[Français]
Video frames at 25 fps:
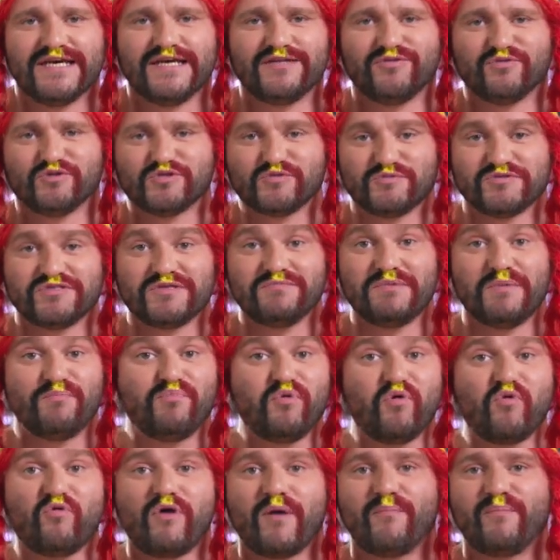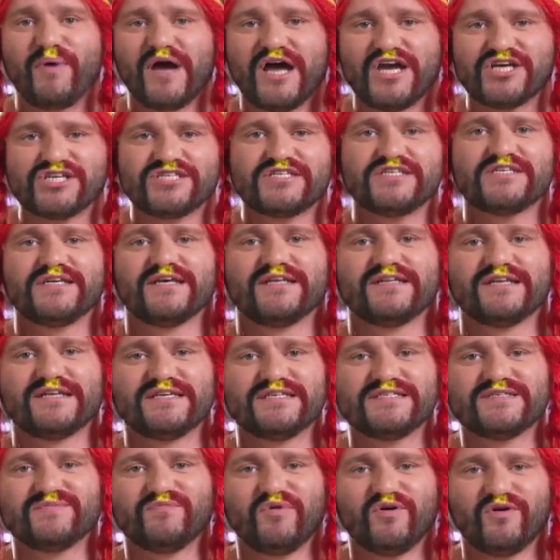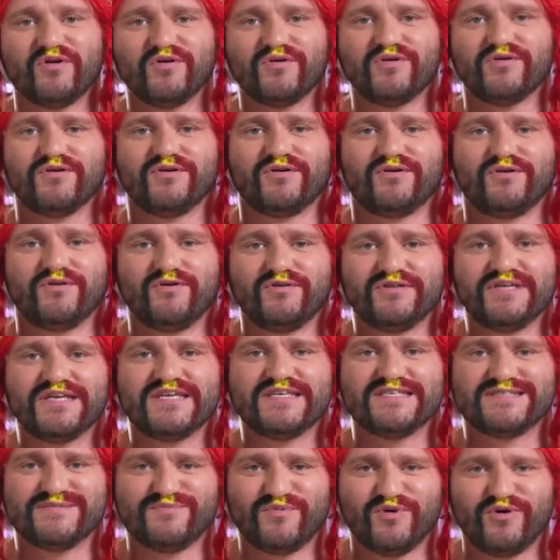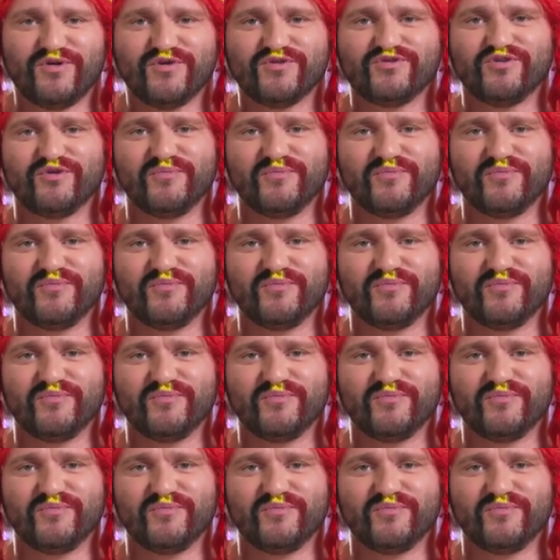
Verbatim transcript: Et donc je me suis dit, mais pourquoi pas acheter un déguisement, le déguisement